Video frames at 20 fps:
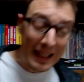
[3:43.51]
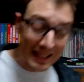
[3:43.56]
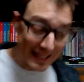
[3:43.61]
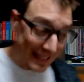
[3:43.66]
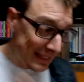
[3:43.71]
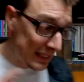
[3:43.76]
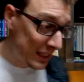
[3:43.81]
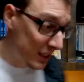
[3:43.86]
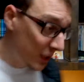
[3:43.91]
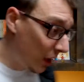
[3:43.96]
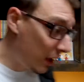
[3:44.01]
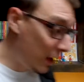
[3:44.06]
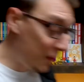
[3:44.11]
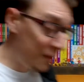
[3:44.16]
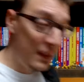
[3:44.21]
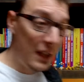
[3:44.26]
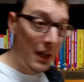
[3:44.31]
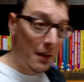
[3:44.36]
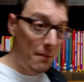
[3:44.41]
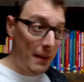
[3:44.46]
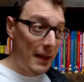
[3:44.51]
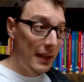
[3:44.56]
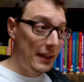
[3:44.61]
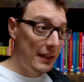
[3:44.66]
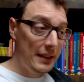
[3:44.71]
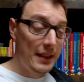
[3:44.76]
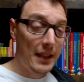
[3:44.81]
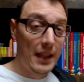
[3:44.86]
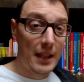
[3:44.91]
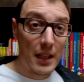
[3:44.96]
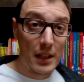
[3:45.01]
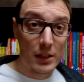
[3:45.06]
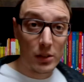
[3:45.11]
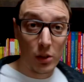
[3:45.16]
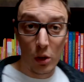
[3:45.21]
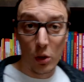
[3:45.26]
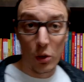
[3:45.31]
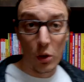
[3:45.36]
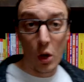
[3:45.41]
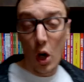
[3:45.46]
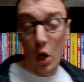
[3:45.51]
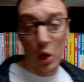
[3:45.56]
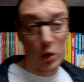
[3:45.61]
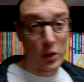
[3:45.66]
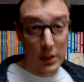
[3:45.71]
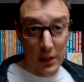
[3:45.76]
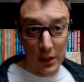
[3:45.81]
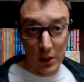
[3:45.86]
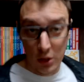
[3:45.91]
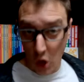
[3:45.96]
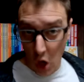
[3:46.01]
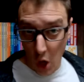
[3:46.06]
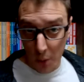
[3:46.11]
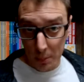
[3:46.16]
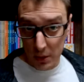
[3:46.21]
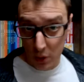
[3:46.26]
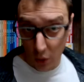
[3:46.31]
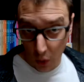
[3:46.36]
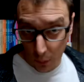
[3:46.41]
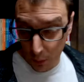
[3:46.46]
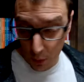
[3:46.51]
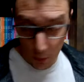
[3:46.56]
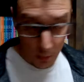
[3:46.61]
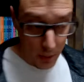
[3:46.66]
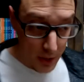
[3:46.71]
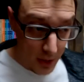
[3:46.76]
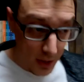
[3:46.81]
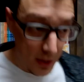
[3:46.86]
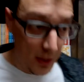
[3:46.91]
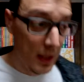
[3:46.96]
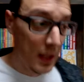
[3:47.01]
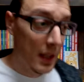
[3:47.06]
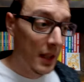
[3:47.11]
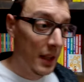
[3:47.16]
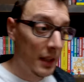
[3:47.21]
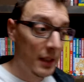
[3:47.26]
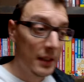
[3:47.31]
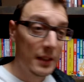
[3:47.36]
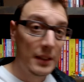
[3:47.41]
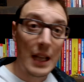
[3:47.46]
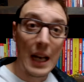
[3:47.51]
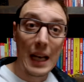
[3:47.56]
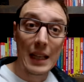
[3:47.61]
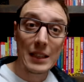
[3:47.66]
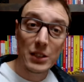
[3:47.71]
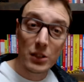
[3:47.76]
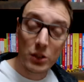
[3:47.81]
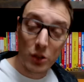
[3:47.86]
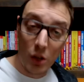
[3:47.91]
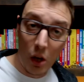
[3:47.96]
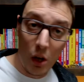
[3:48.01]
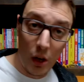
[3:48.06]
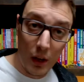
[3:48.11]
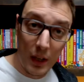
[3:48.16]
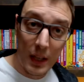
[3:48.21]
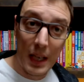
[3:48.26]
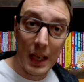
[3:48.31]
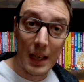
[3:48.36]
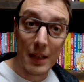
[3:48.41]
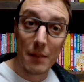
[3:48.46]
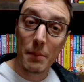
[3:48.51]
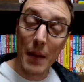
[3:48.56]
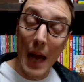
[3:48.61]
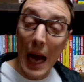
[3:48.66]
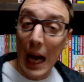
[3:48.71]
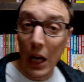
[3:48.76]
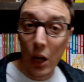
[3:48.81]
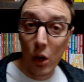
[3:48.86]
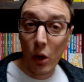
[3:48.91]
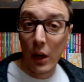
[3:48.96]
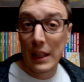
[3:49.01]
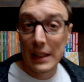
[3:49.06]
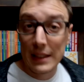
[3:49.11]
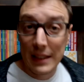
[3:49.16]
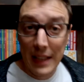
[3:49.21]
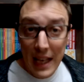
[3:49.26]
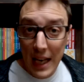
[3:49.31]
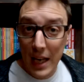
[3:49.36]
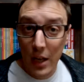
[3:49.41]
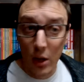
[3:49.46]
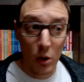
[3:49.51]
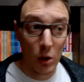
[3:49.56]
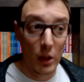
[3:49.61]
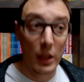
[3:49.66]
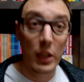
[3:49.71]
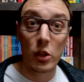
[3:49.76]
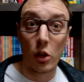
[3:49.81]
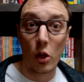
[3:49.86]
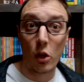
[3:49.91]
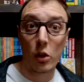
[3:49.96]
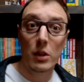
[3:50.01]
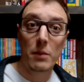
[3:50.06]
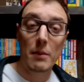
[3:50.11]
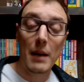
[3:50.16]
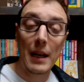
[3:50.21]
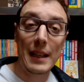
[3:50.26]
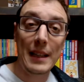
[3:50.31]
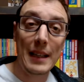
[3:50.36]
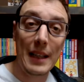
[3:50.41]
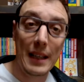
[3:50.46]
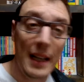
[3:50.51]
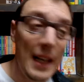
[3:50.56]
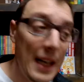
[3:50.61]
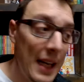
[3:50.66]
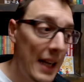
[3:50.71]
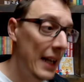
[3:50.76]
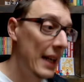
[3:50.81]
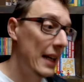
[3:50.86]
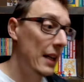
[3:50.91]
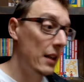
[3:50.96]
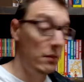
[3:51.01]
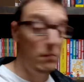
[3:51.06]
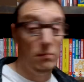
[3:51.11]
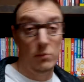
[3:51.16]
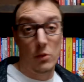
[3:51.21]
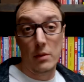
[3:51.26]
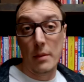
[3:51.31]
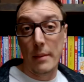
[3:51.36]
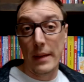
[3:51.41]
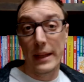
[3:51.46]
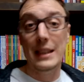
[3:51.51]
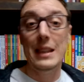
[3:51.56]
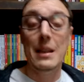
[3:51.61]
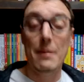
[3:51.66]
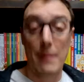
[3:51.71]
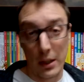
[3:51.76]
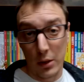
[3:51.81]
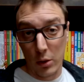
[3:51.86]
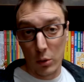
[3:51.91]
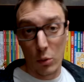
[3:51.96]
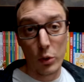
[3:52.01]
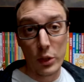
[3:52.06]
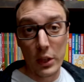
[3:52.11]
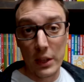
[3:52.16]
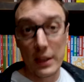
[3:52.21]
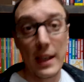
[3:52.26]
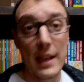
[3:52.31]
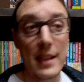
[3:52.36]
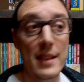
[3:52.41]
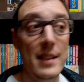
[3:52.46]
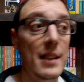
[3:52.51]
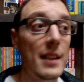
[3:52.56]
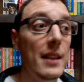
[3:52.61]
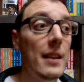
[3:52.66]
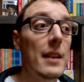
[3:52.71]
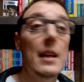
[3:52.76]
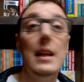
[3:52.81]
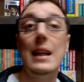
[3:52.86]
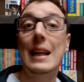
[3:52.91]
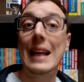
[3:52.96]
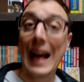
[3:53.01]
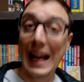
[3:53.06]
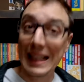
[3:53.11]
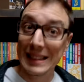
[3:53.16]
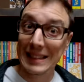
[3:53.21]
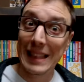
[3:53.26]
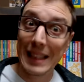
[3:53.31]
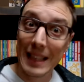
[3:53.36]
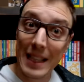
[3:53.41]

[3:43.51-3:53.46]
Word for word: attenzione, finalmente sono noti i nomi, sono pubblici della storia Il bianco e il nero, Il ritorno di Macchia Nera, ovviamente Marco Nucci testi, casti e